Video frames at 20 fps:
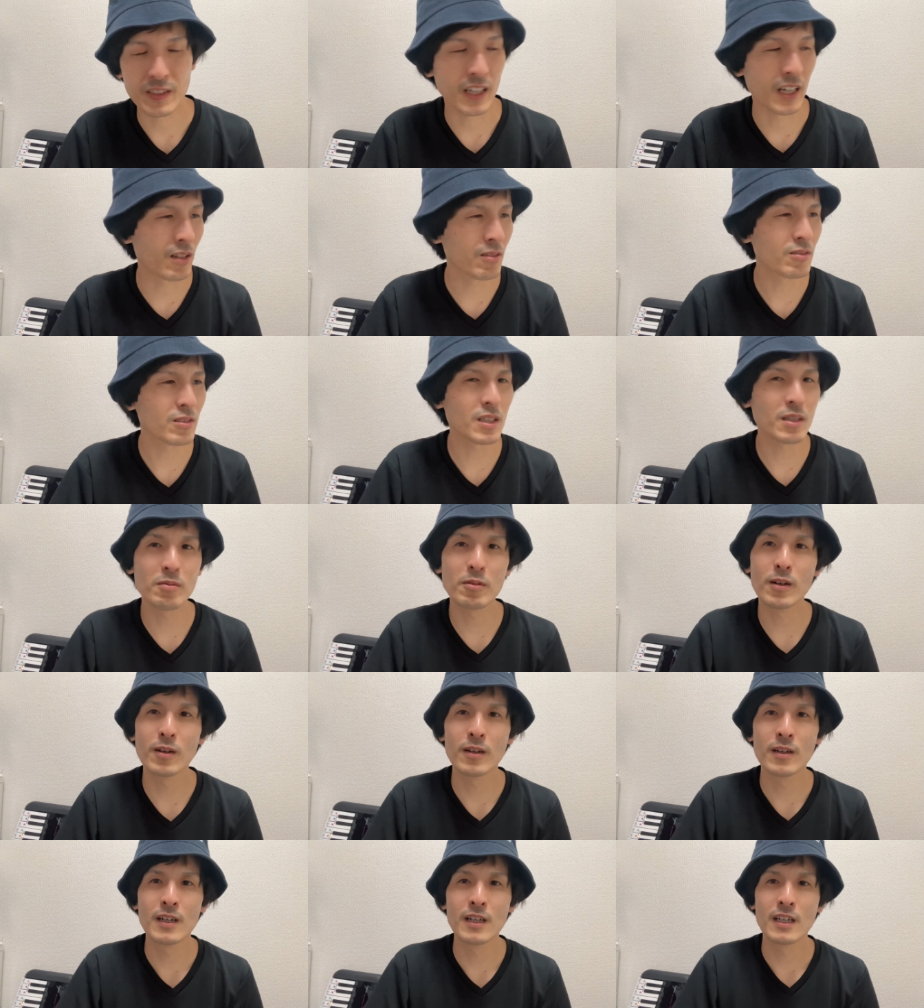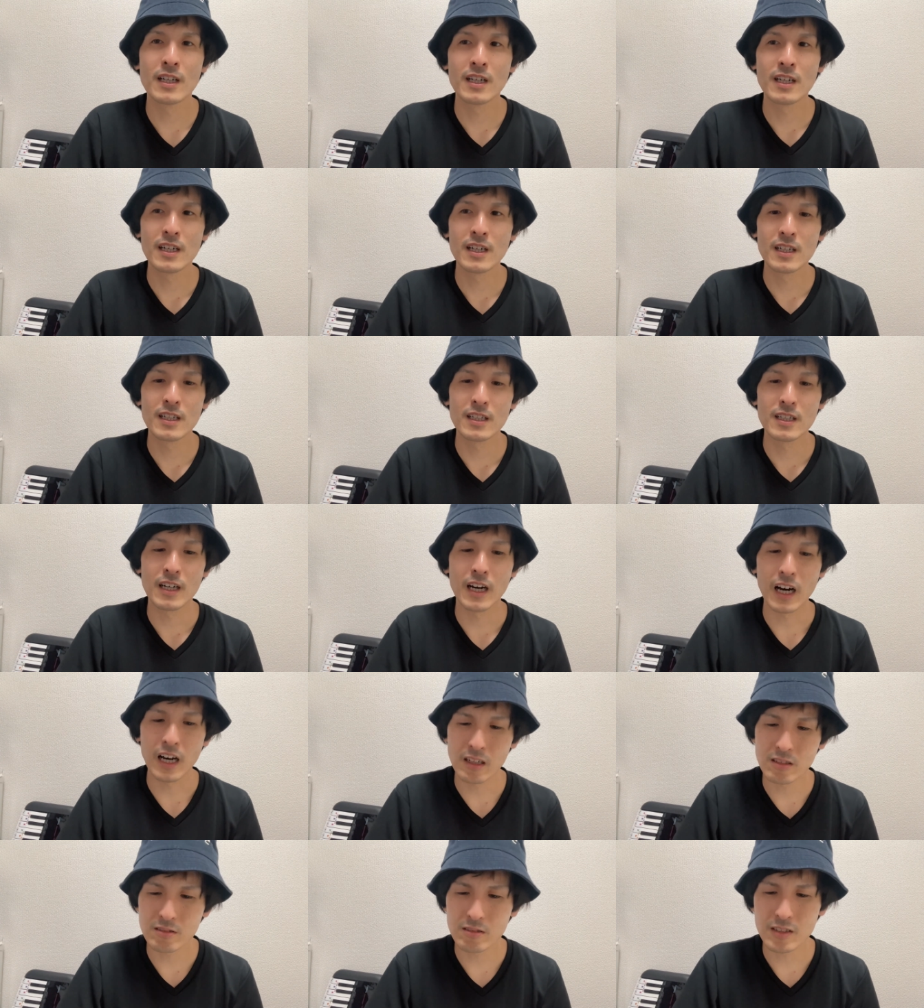可能性も
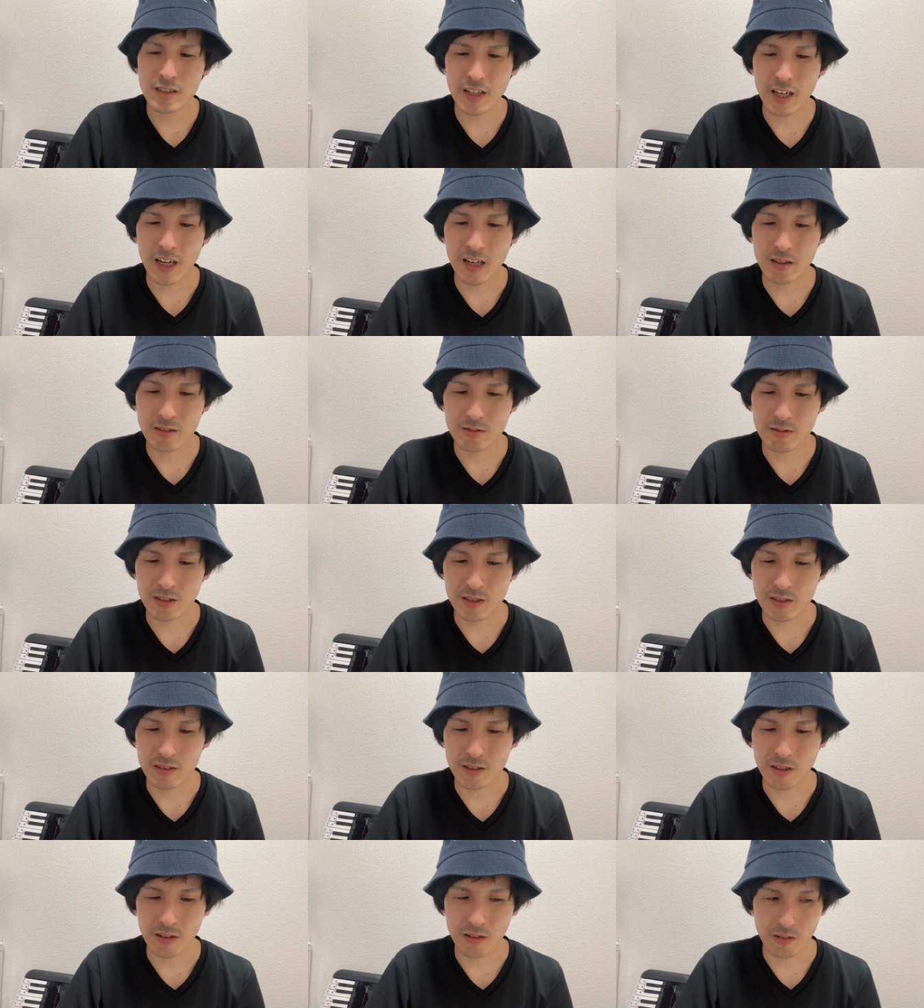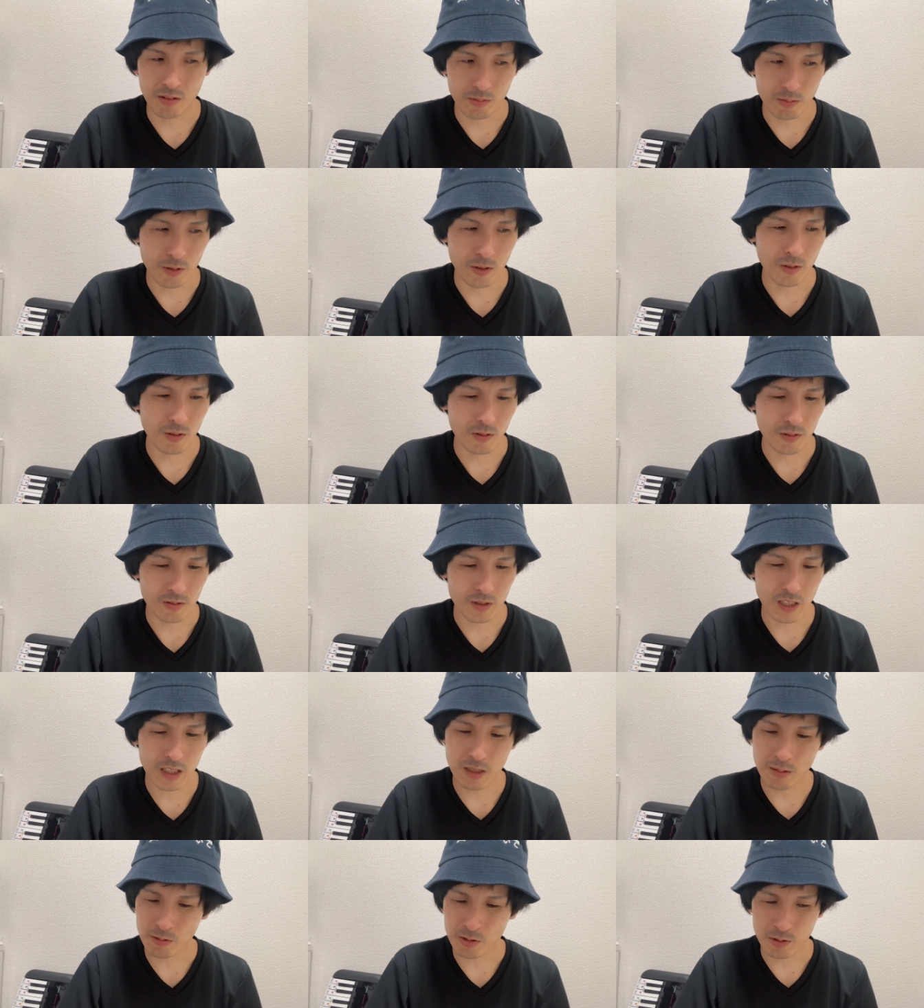あるにはあるんですけれども、い
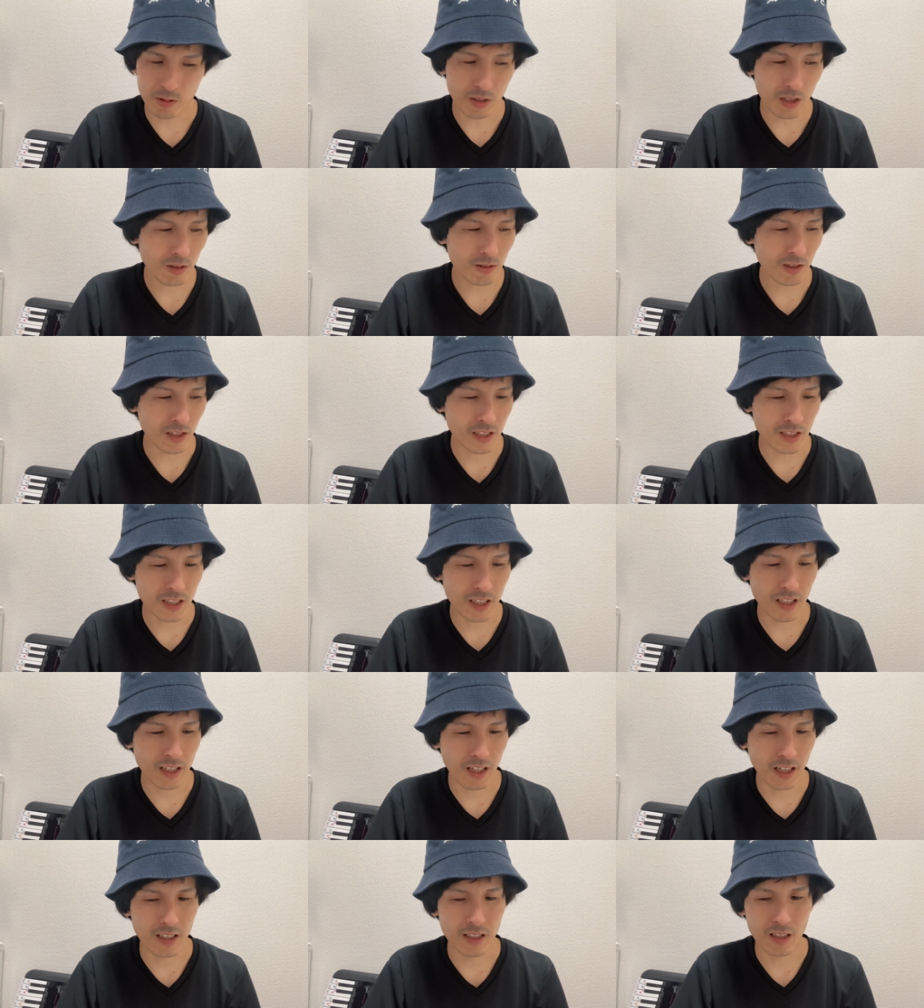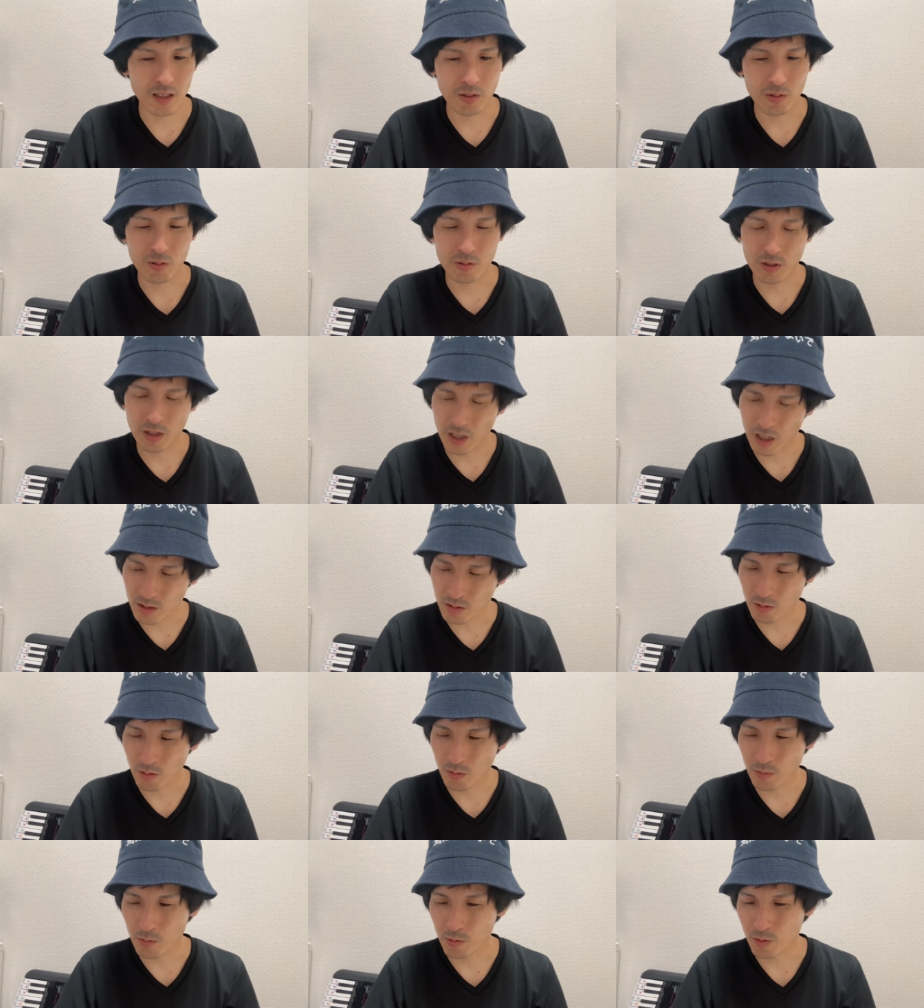や、でもそんなことはしてないだろうな
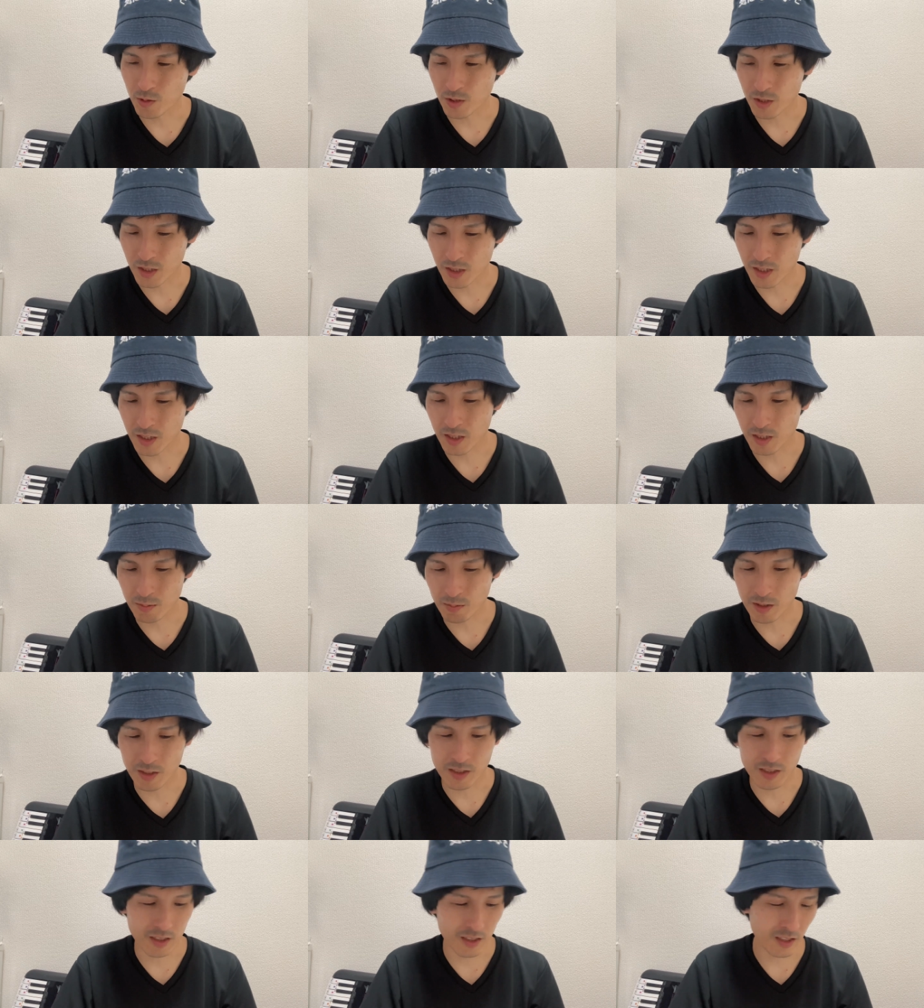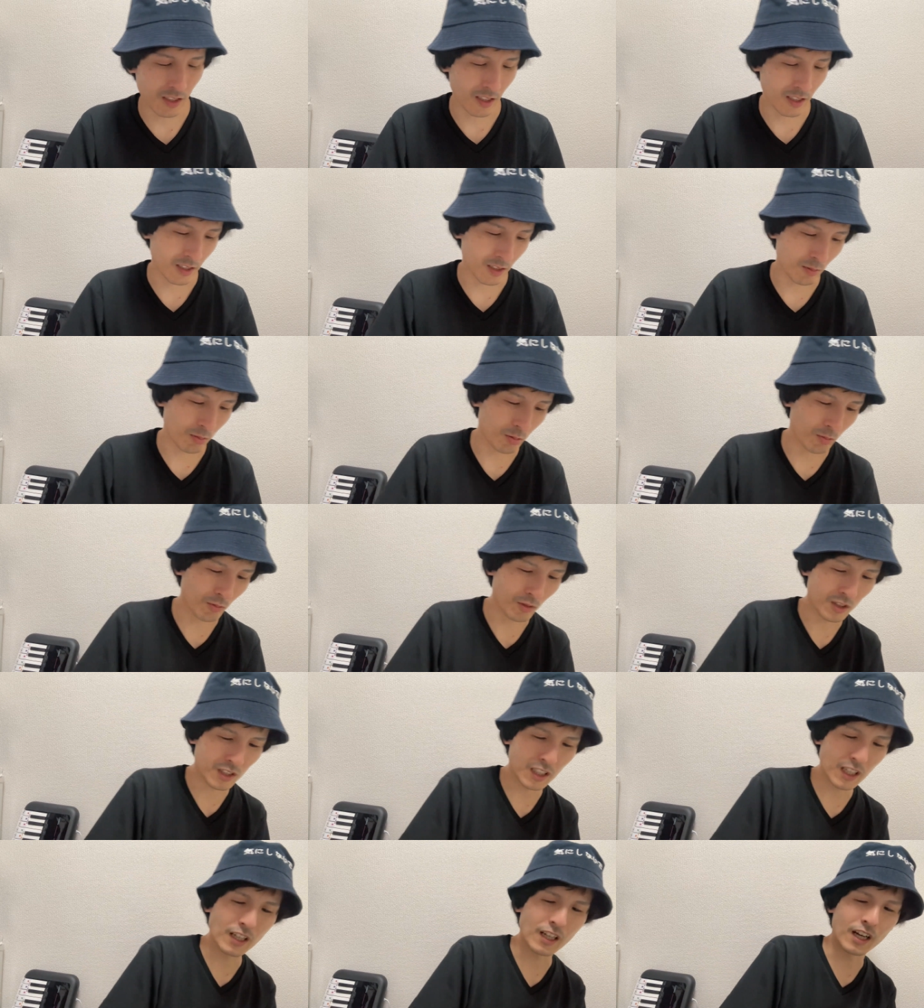と思うし、まあ実際自分も
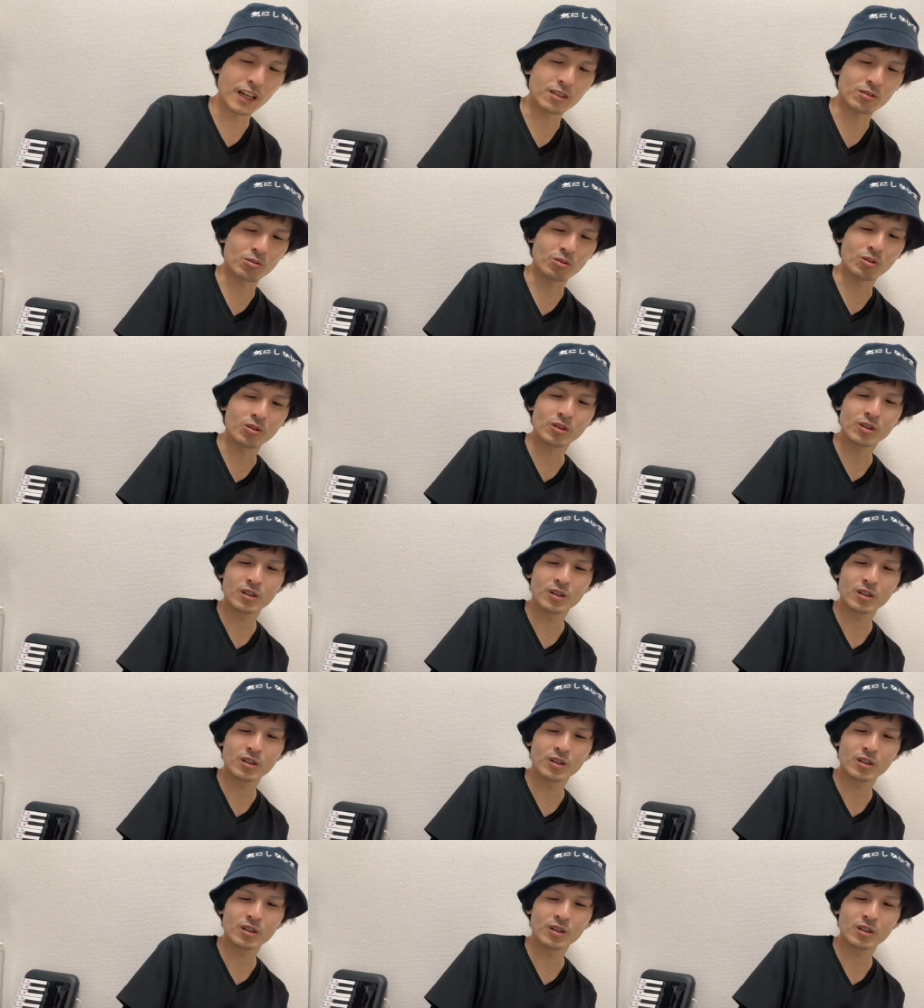してないと。